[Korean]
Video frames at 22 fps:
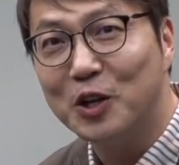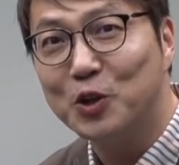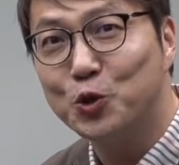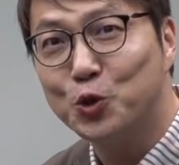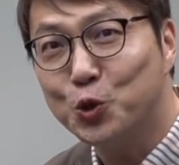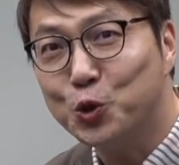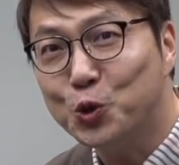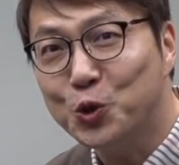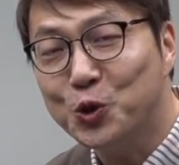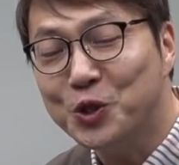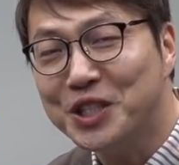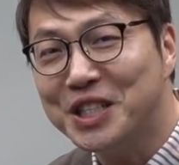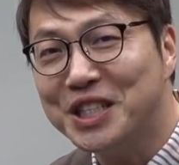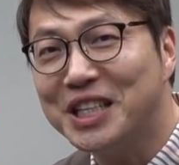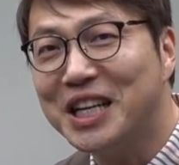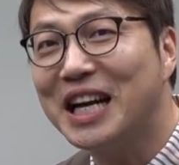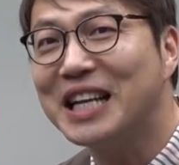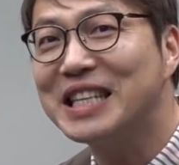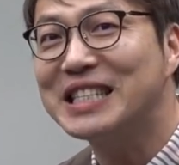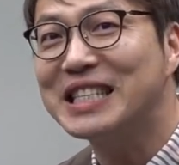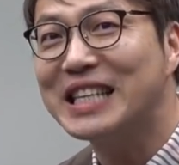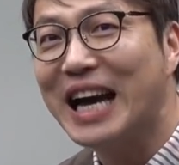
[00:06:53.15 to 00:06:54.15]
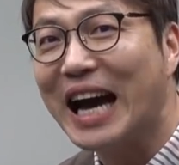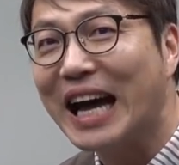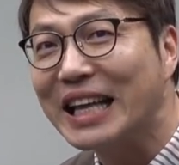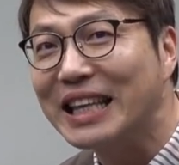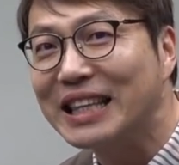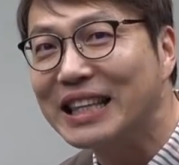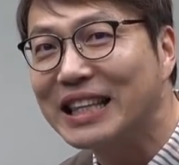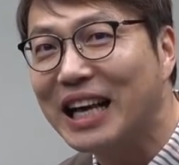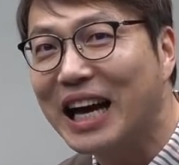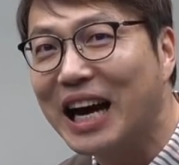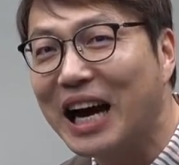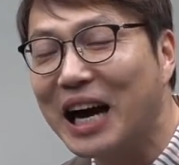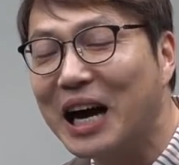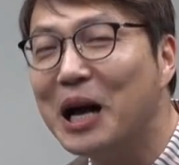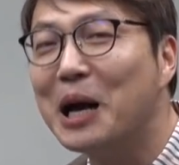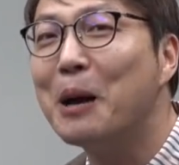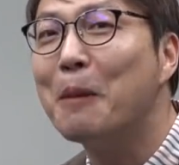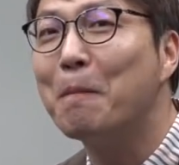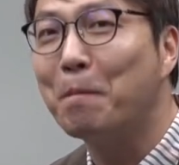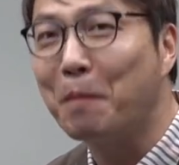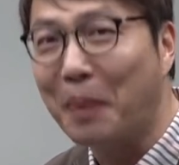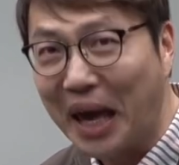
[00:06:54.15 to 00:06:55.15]
충실하지 않다,
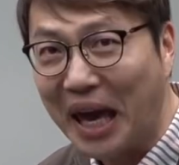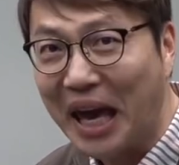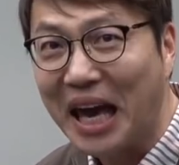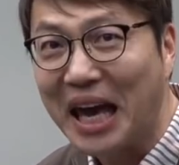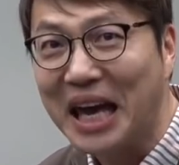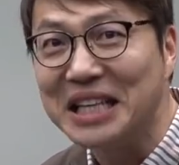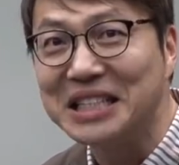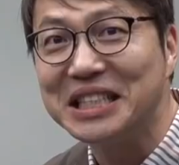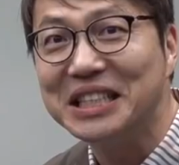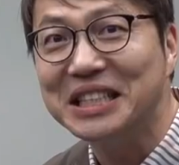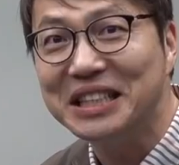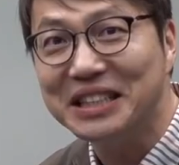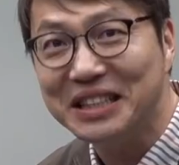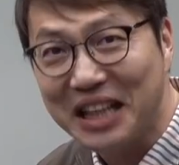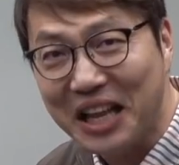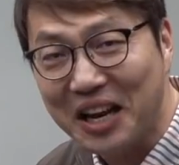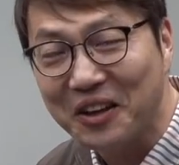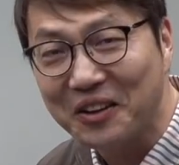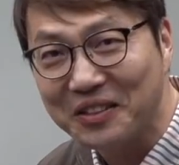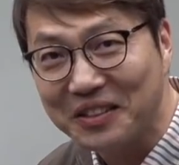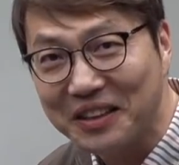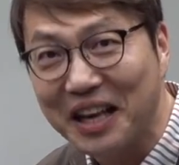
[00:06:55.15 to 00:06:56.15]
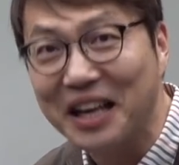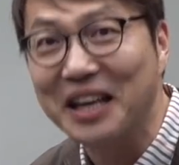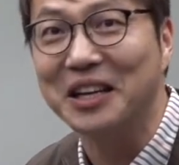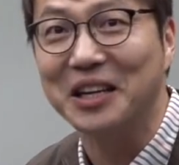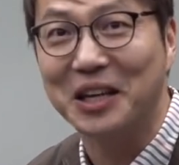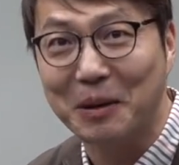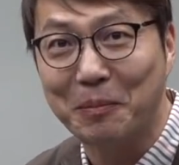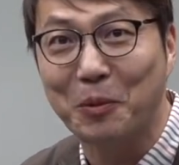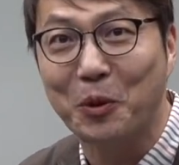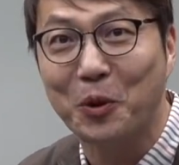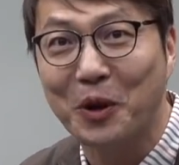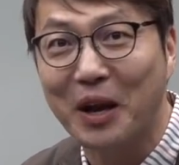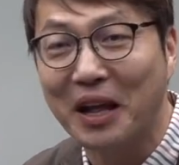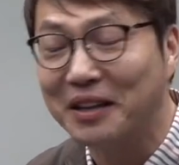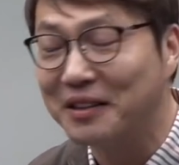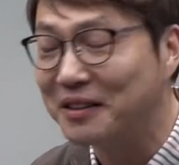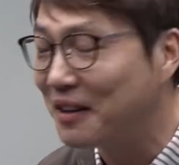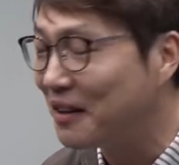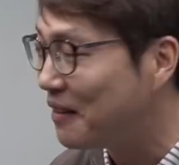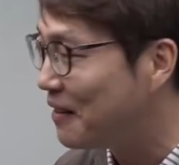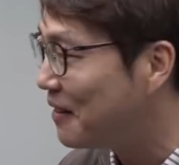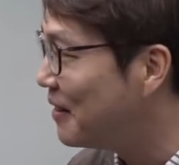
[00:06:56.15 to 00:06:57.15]
배신 때렸다 이렇게
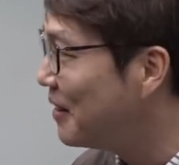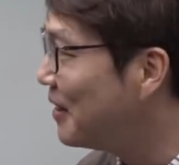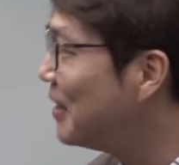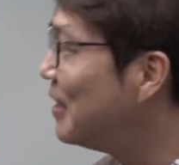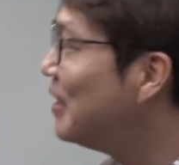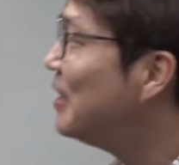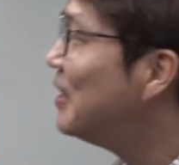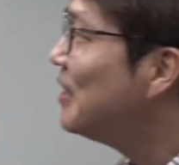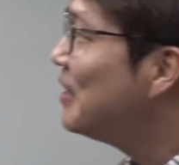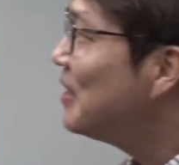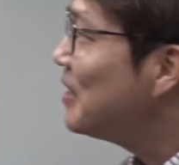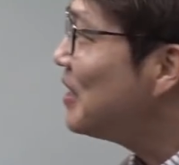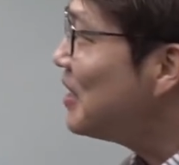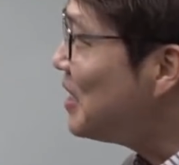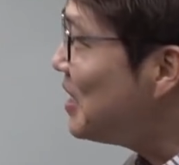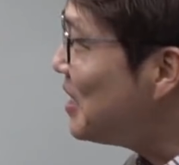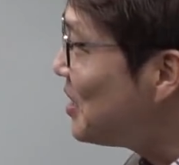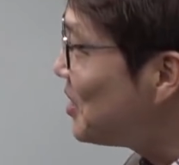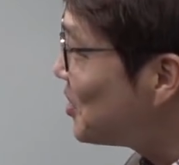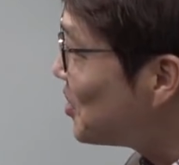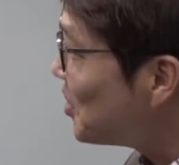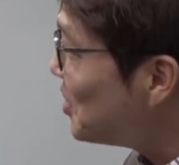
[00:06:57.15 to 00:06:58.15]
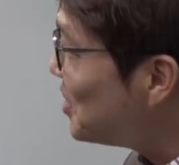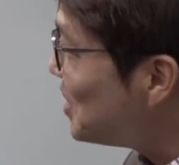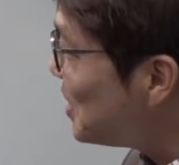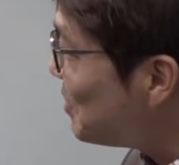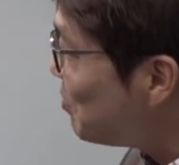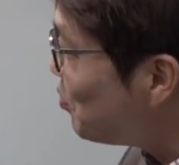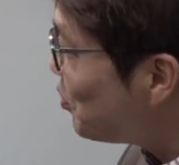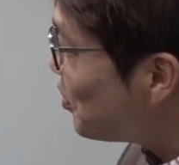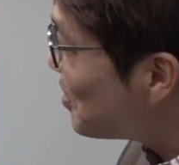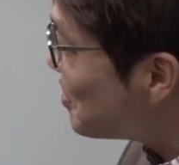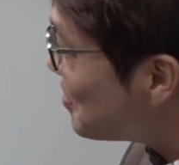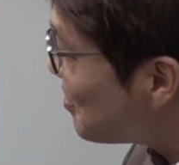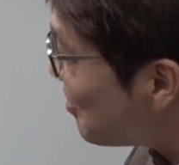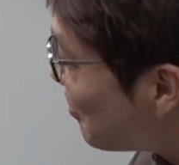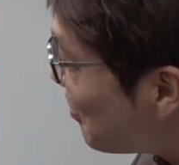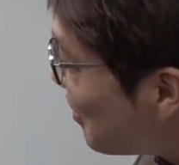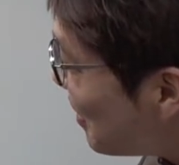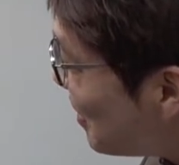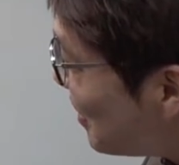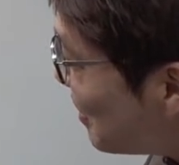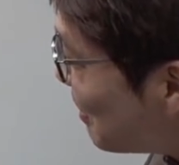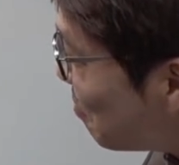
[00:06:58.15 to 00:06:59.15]
표현하는데요. 2010년
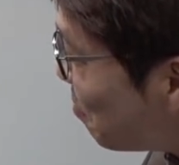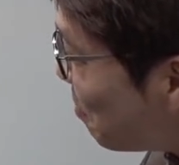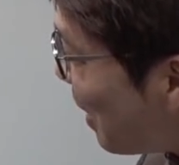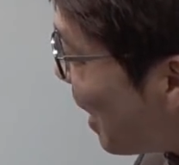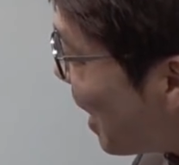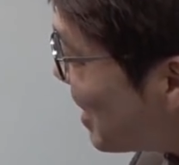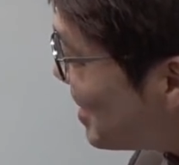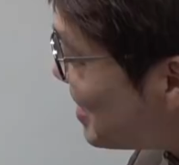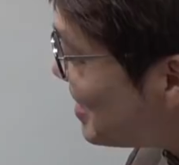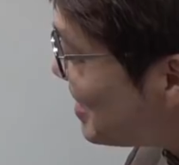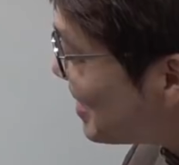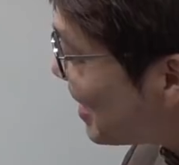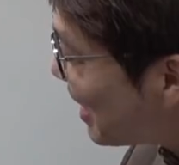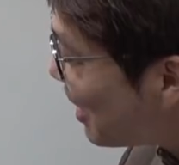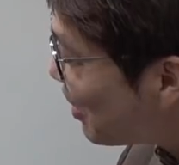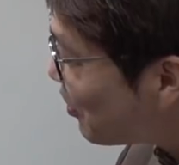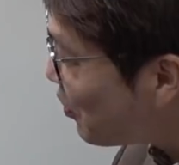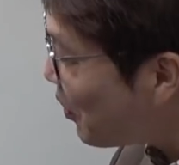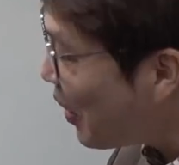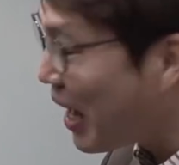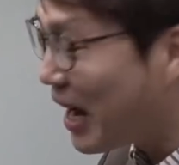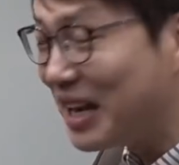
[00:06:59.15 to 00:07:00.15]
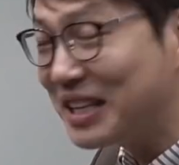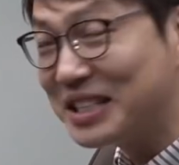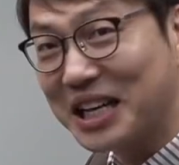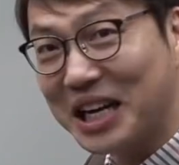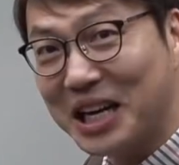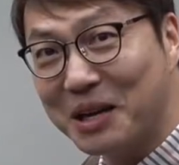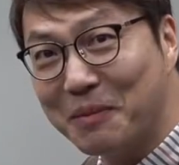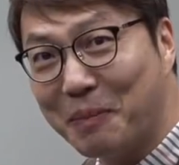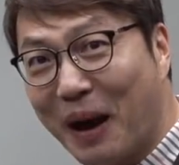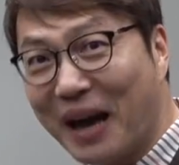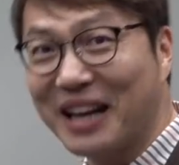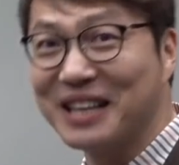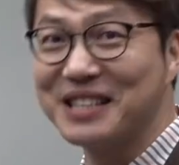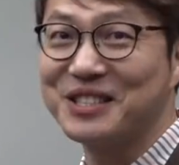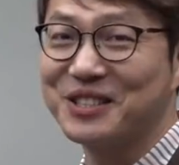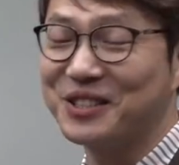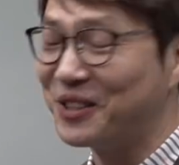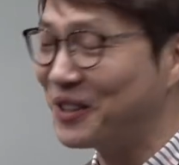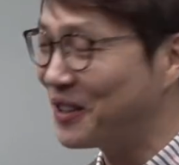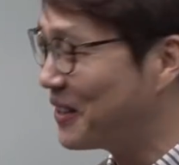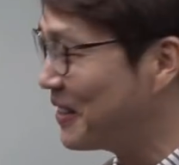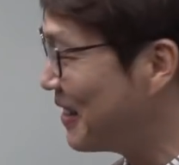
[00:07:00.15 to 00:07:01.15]
선거에는 배신자가 굉장히
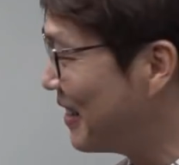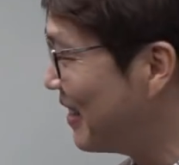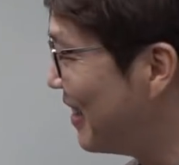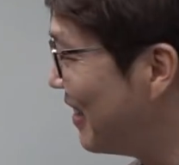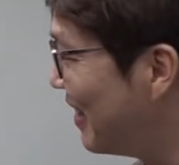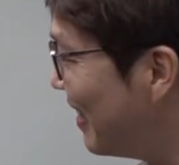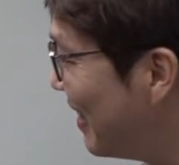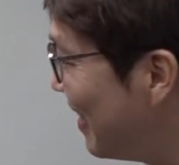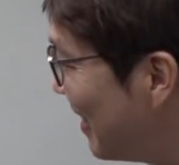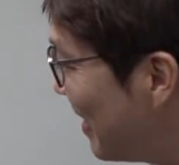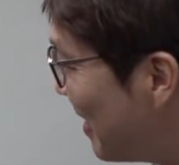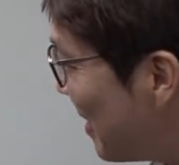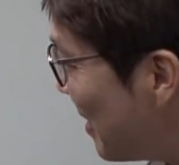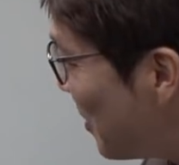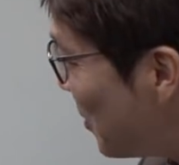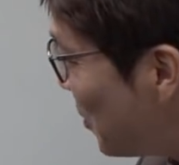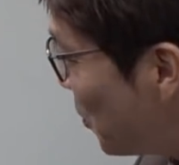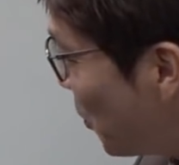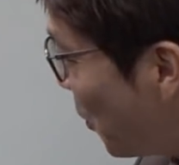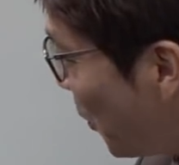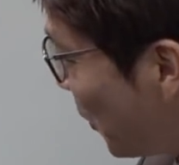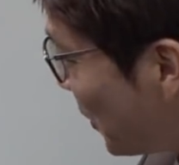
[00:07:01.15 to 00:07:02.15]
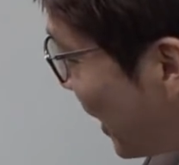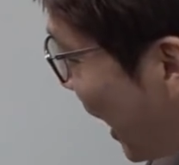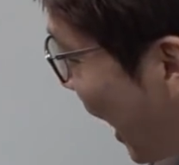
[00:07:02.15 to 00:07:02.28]
많았어요. 요거